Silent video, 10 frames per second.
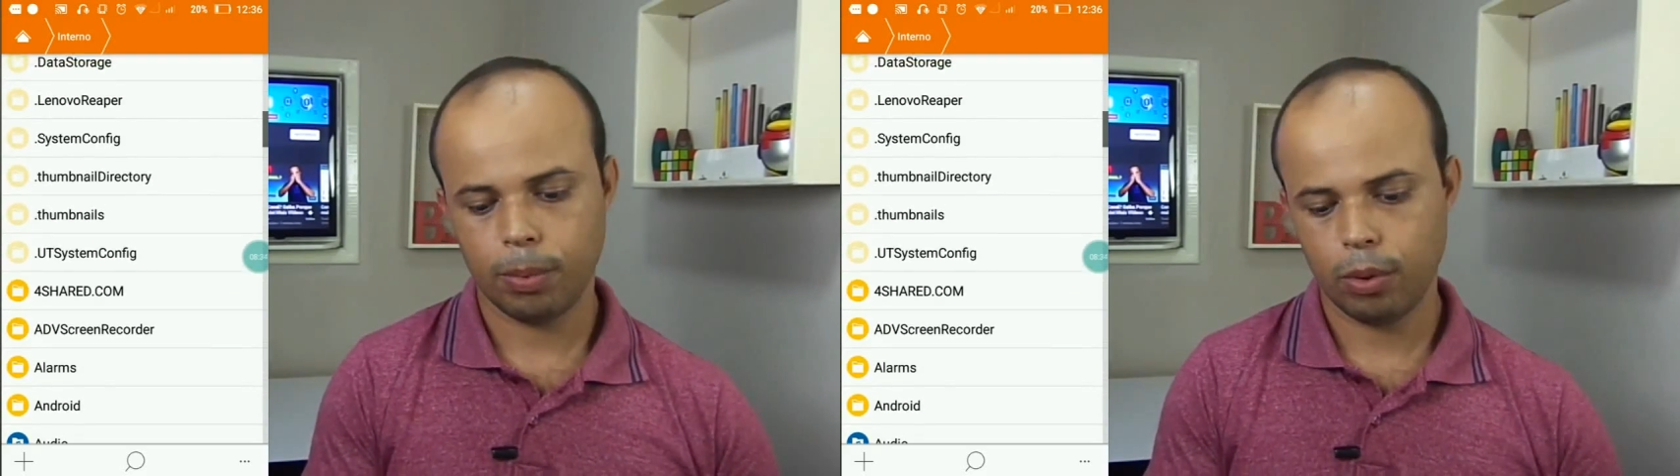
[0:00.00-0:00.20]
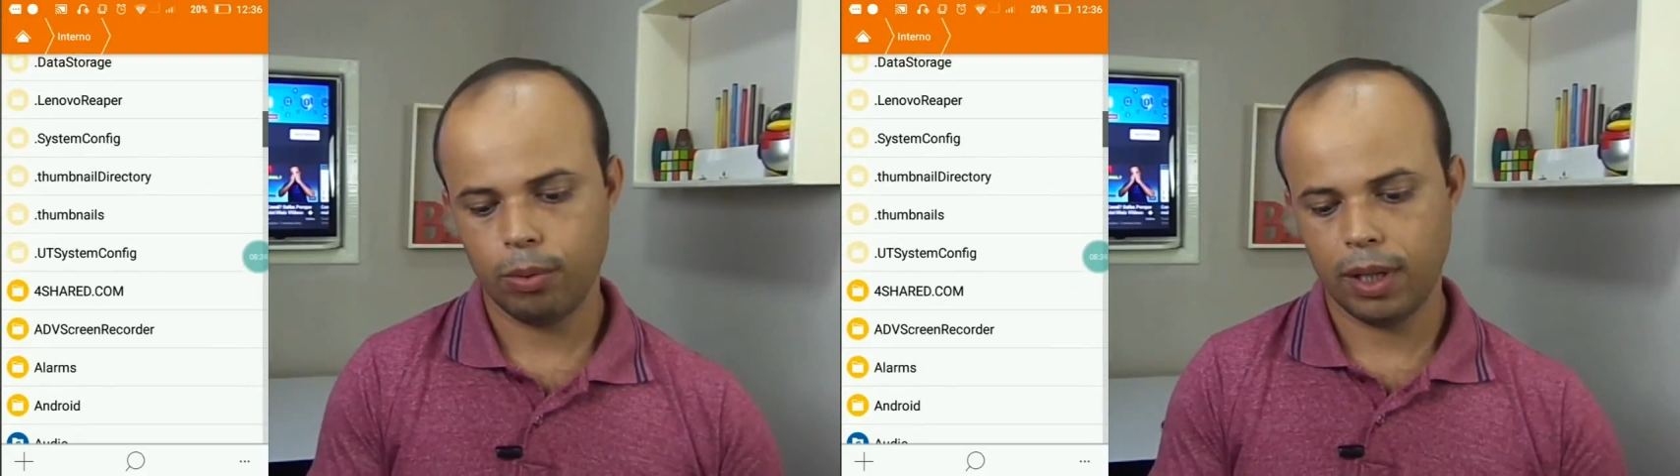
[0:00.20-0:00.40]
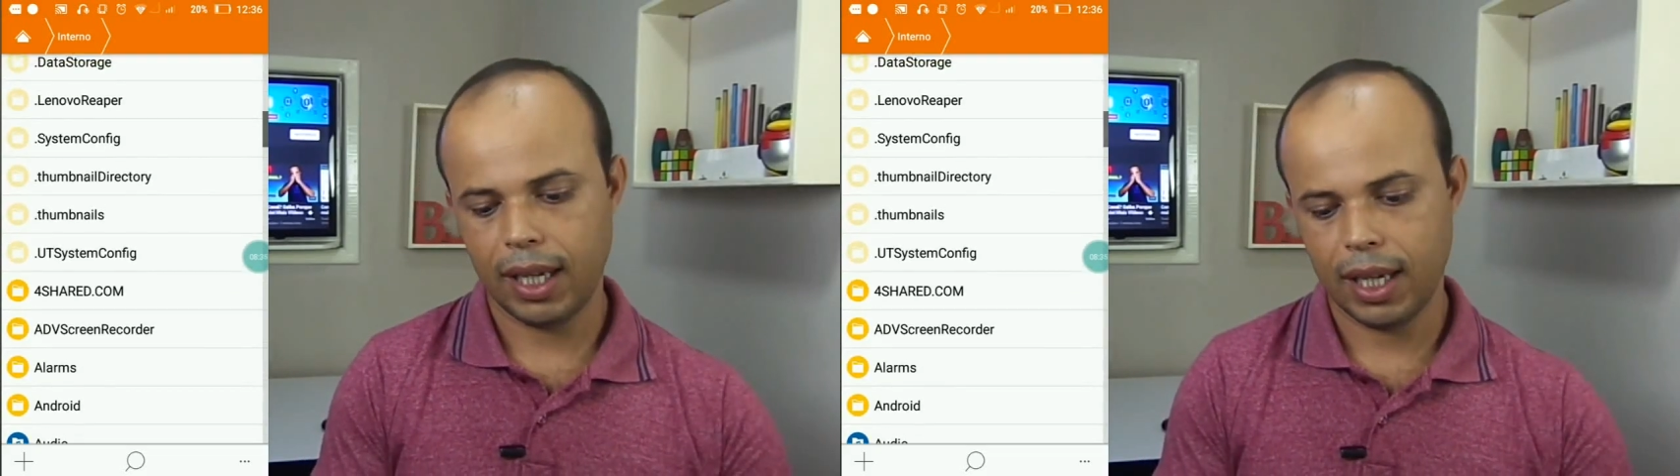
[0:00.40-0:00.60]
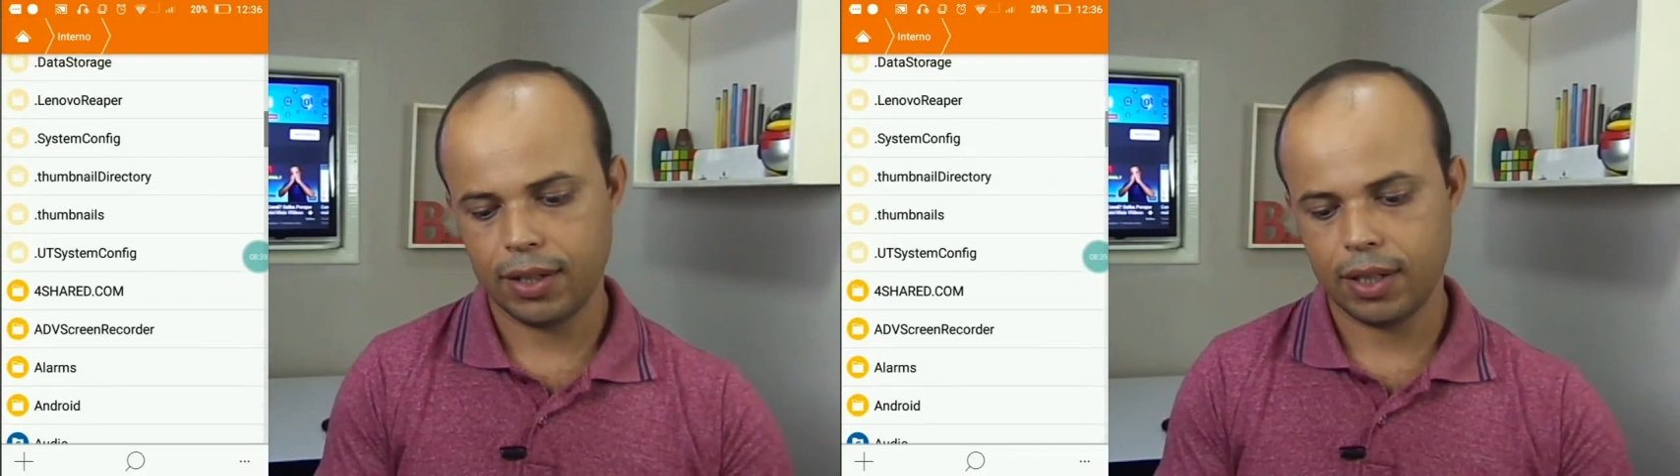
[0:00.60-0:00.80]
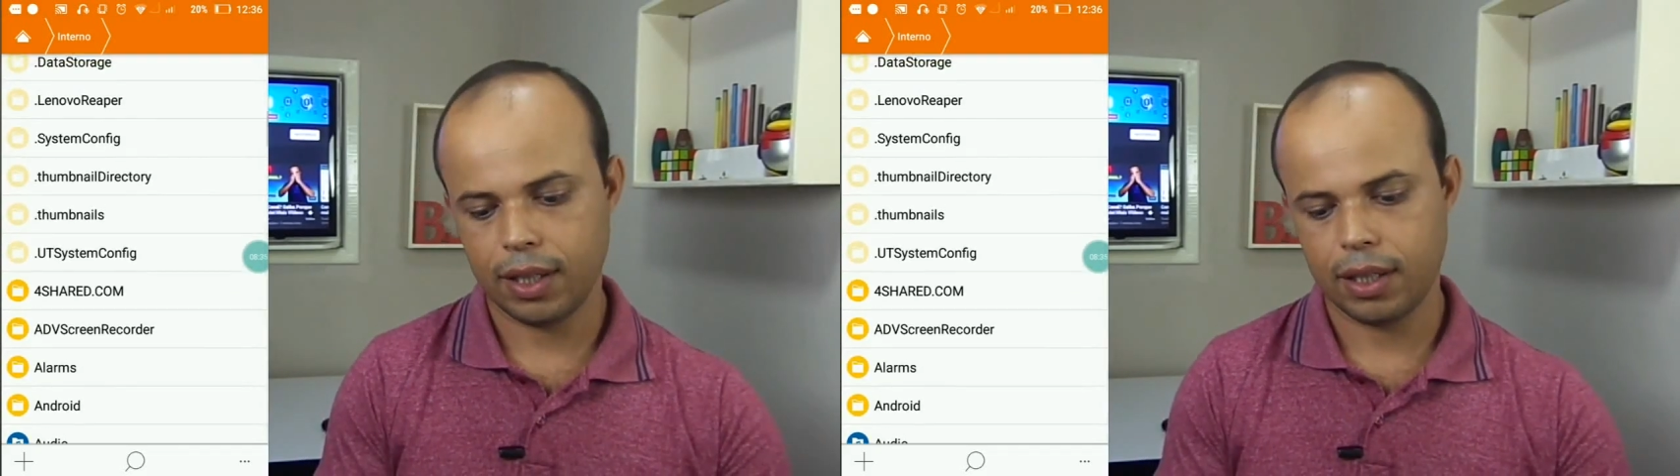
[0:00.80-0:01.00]
procurar é
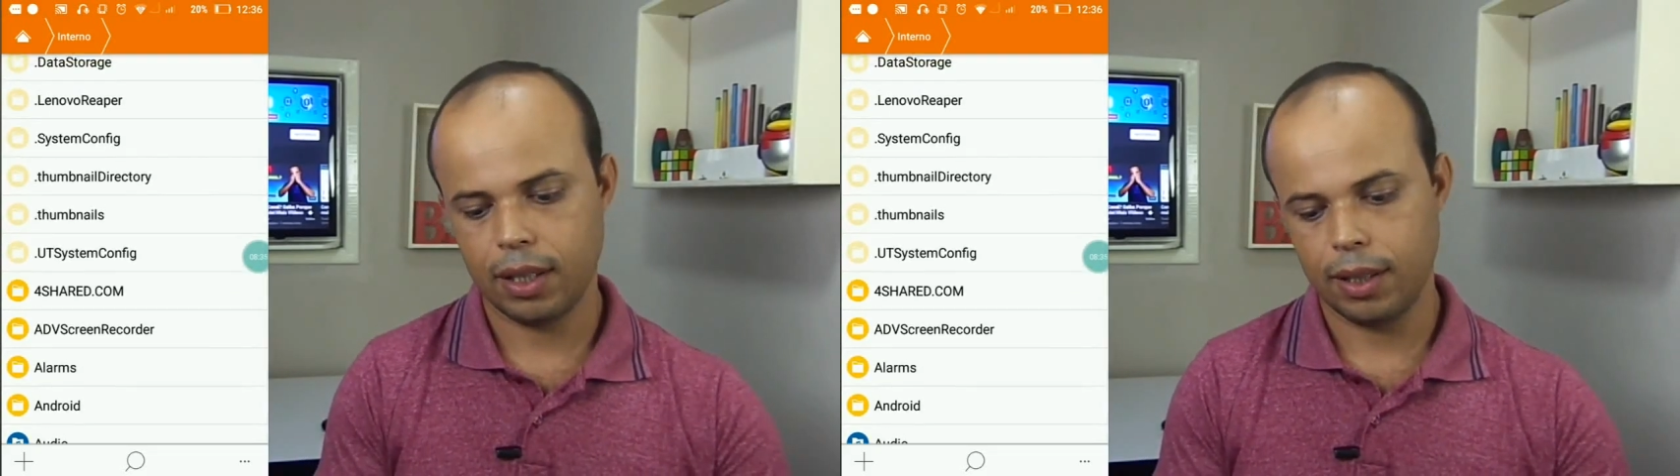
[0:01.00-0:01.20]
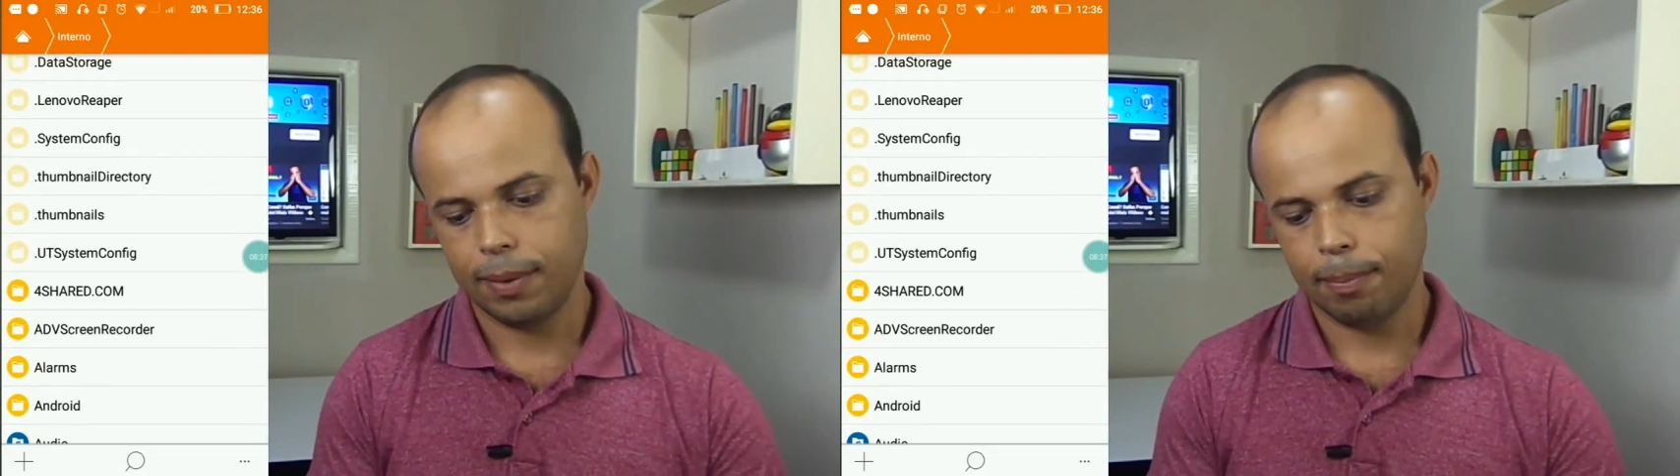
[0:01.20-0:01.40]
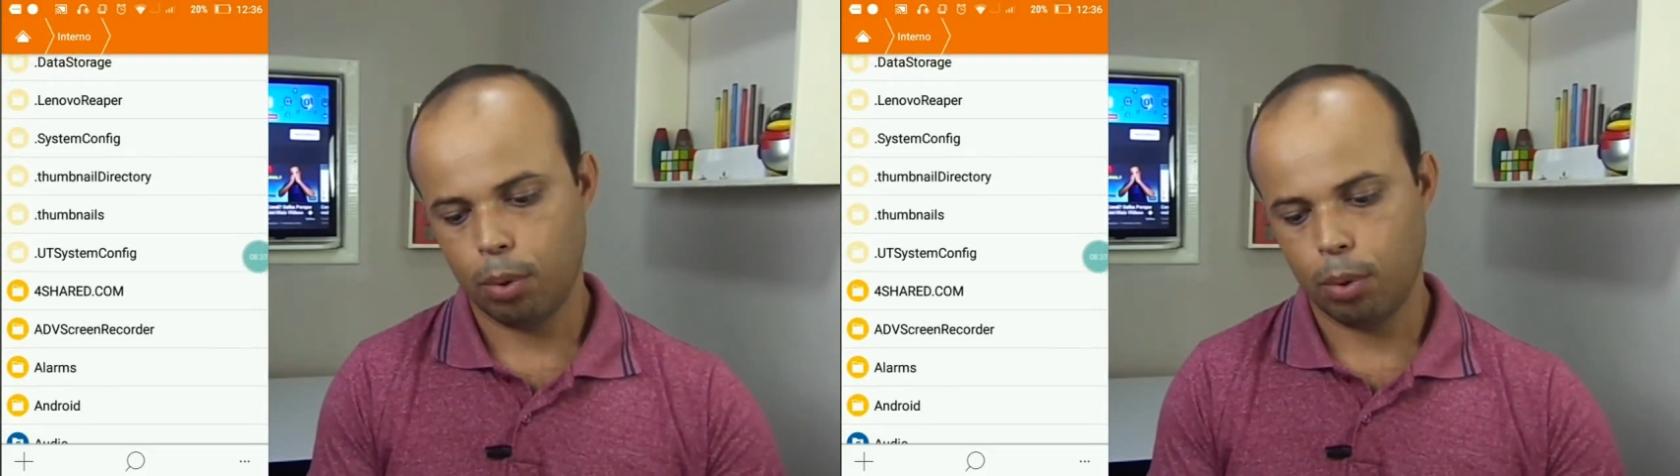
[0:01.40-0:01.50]
esta aqui,